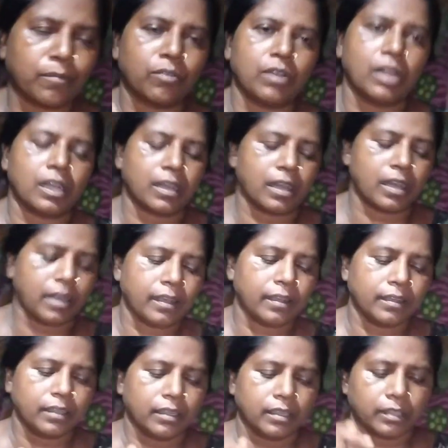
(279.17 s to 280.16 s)
हमको लगा
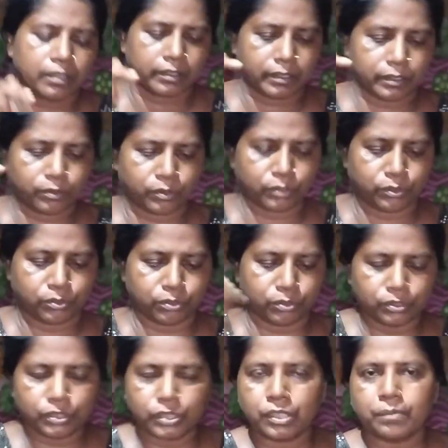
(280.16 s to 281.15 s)
कि कोई
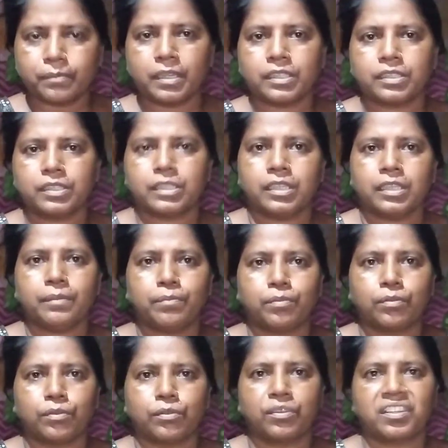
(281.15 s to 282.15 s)
छुंछी में इसे
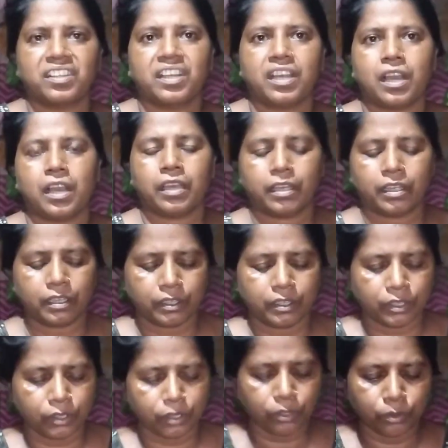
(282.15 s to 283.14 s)
फोड़ दिया है
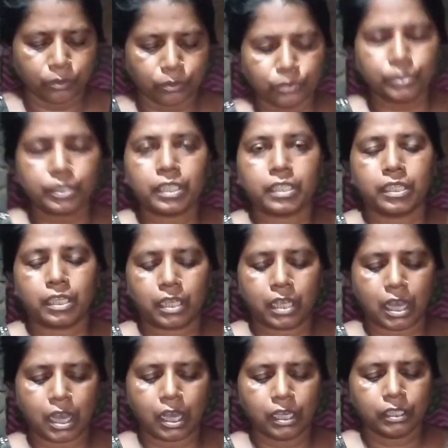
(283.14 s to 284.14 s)
उठ के
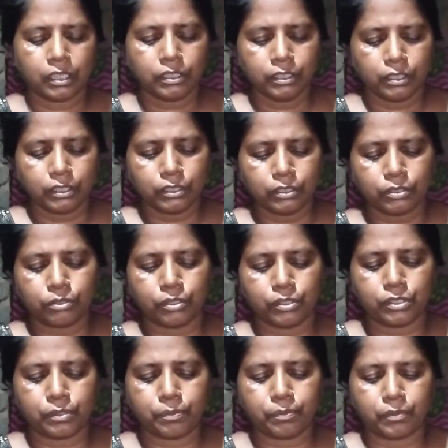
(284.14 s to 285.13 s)
देखा तो
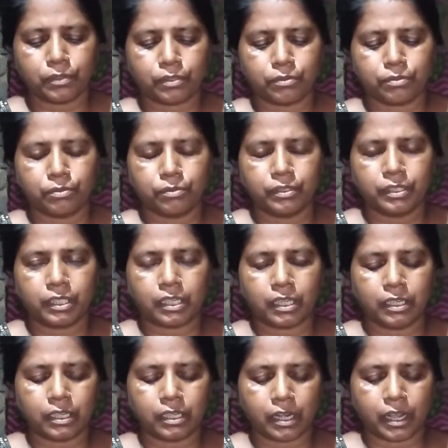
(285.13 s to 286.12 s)
इससे पूरा खून
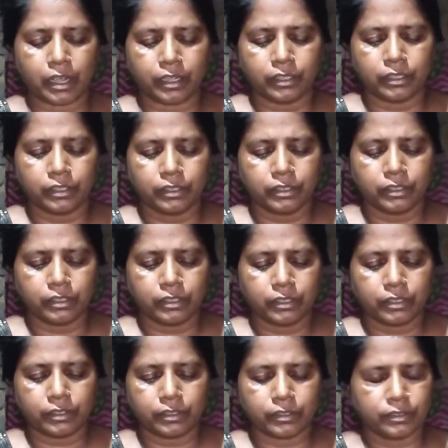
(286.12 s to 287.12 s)
निकल रहा है
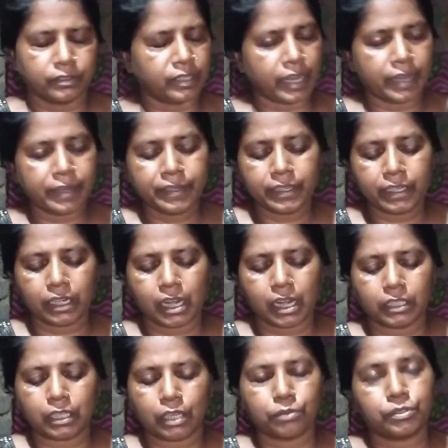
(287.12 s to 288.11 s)
नहीं
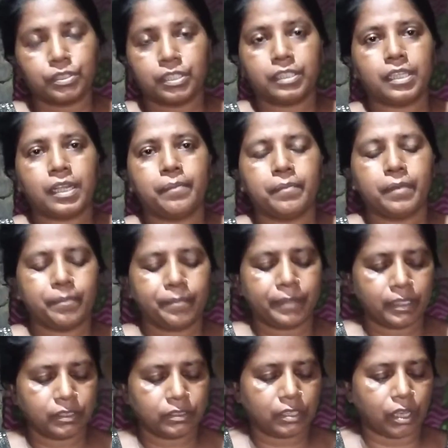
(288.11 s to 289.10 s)
निकला था उसी टाइम में
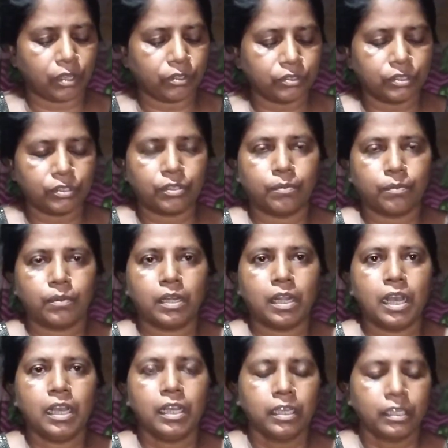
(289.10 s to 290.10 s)
मैं साहू जी को
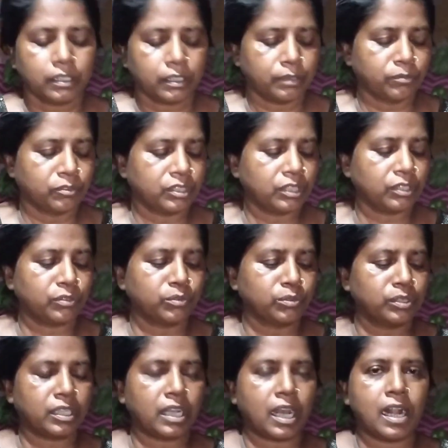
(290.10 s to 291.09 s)
बोला कि मुझे
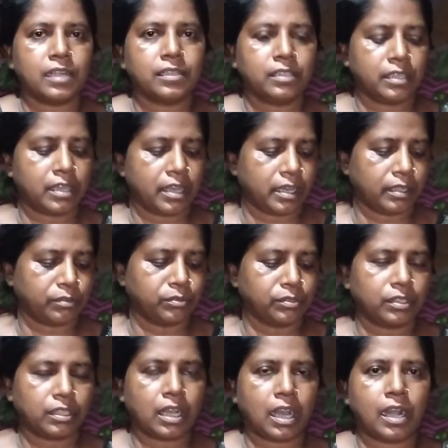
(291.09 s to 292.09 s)
कुछ काट दिया है
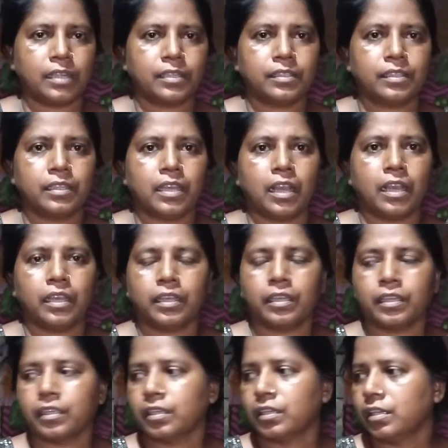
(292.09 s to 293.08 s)
कुछ काट दिया
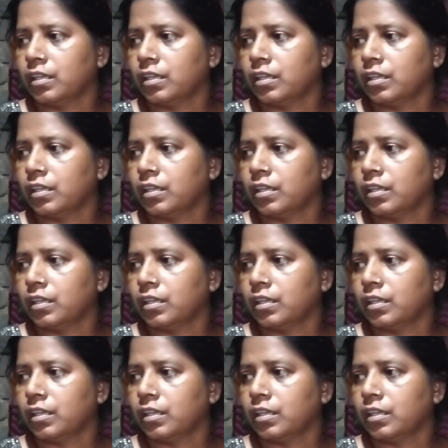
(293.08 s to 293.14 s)
है